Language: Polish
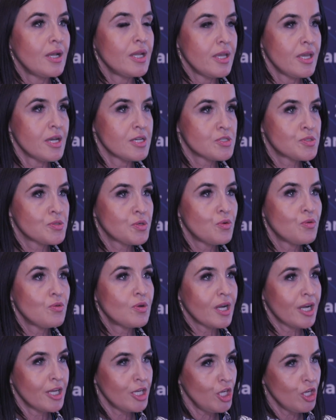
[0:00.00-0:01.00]
ale
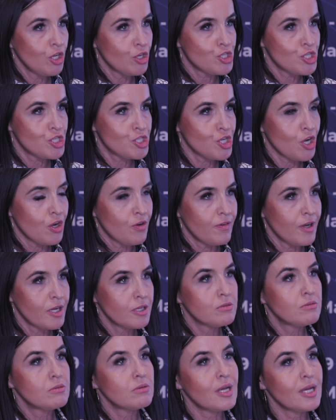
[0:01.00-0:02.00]
jaskółka
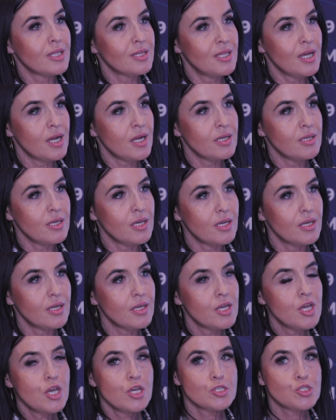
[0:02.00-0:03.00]
ilościowa, która
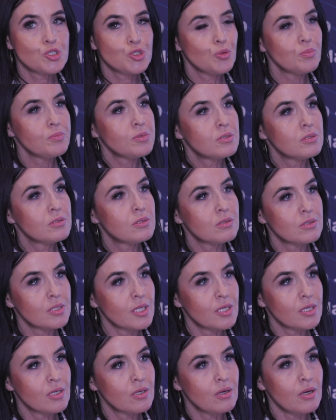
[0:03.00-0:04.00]
daje sumd do
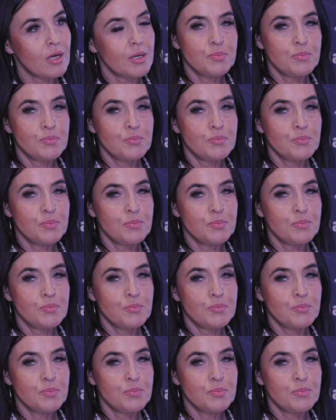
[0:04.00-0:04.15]
tego,